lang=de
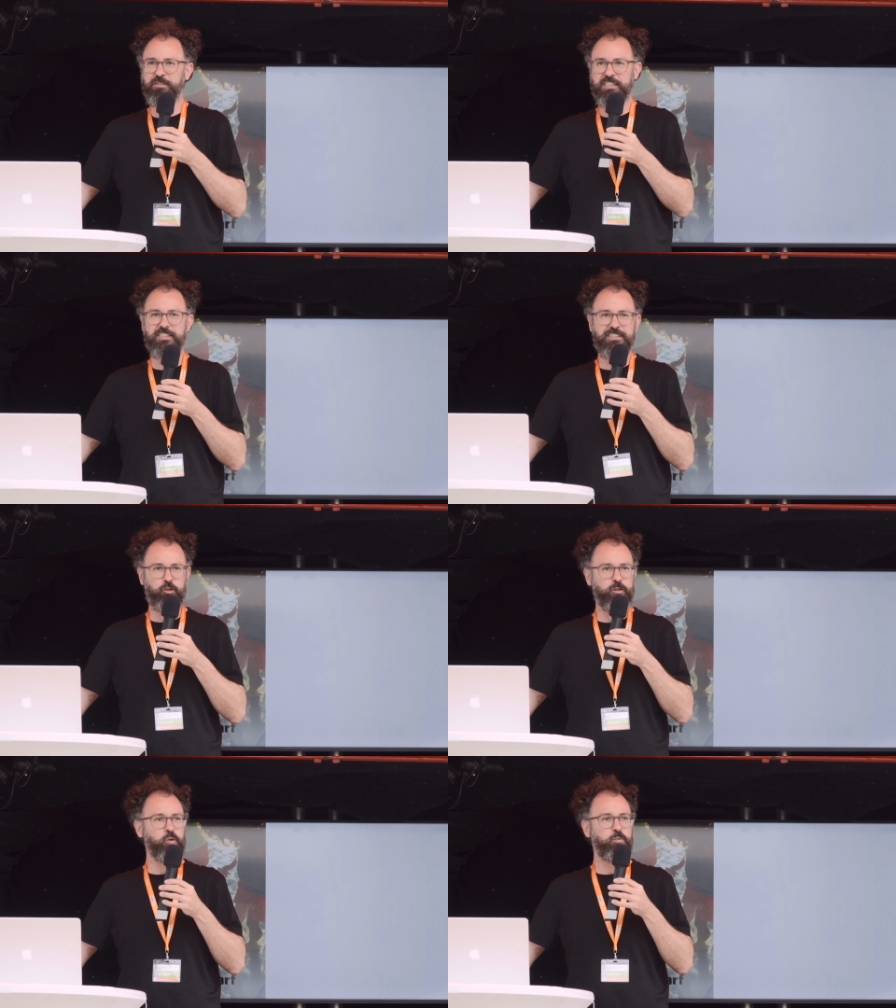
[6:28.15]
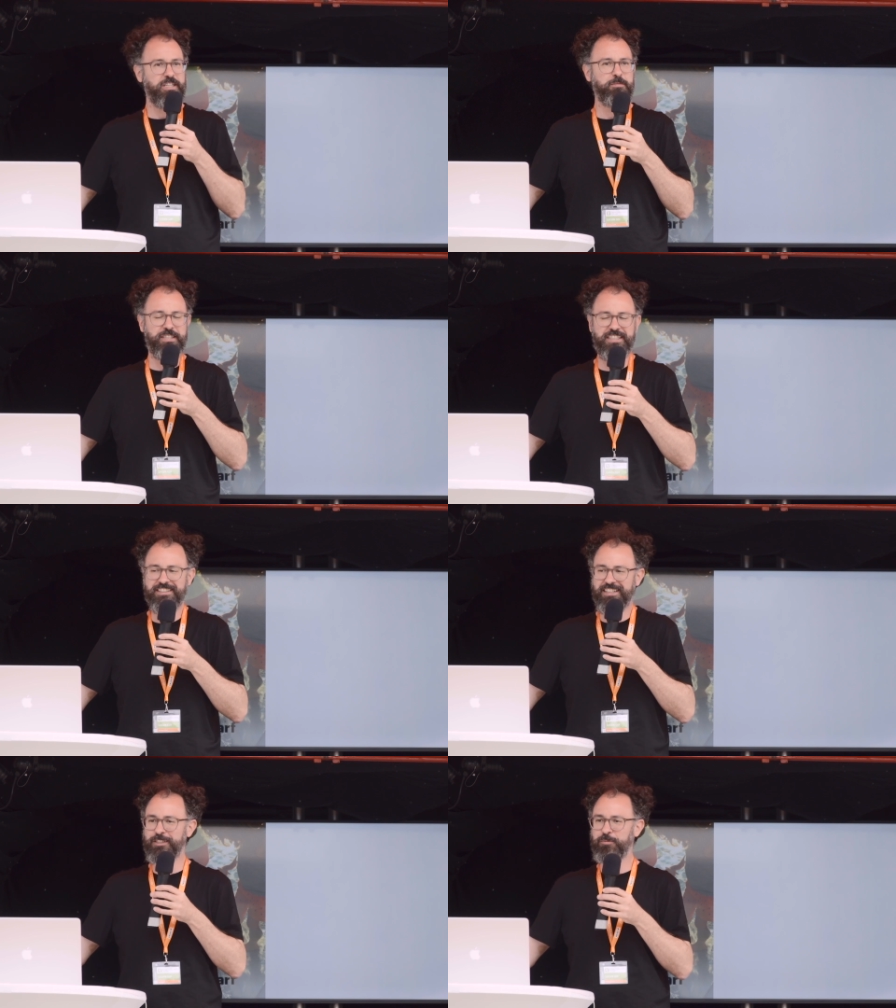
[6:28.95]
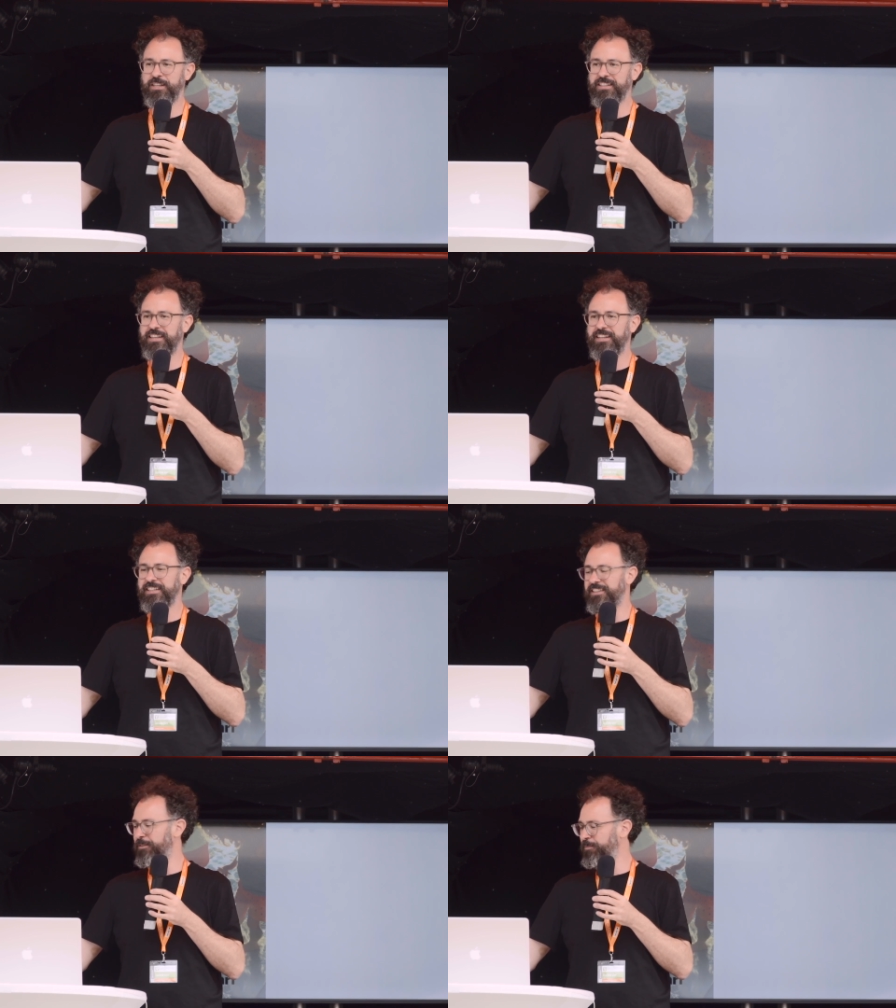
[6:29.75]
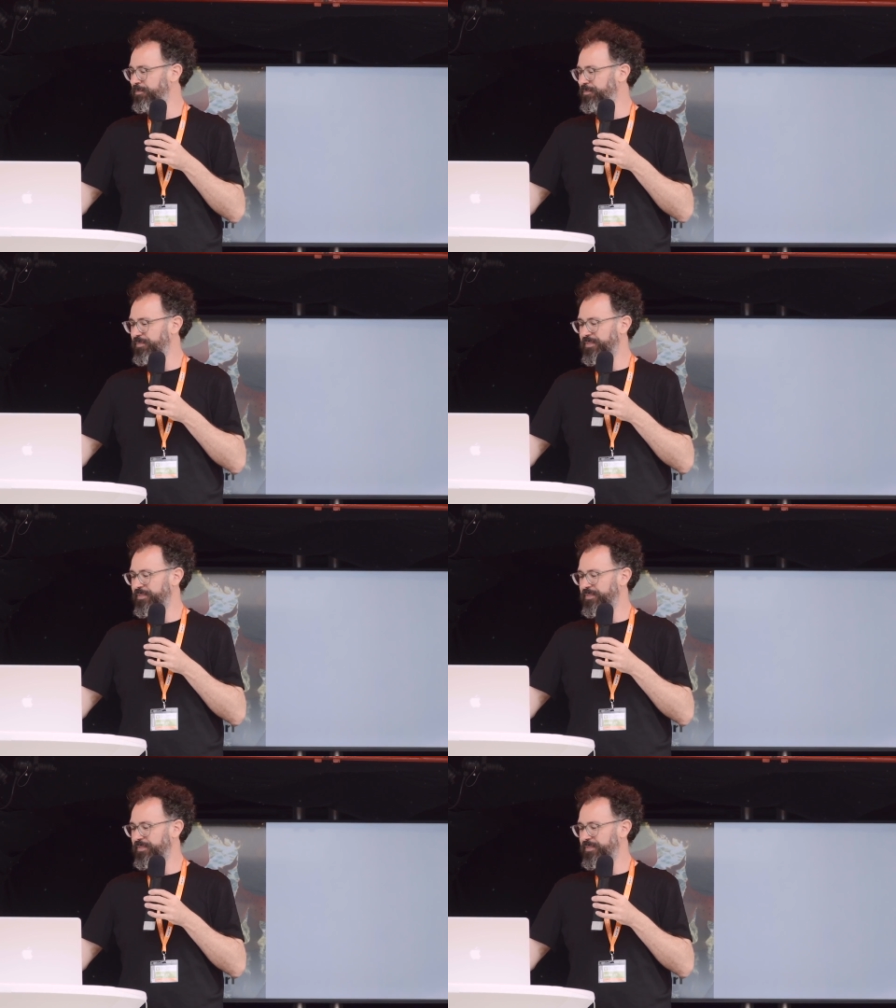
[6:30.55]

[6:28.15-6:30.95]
ist es schon zu spät, mein Kind anzumelden? Ähm,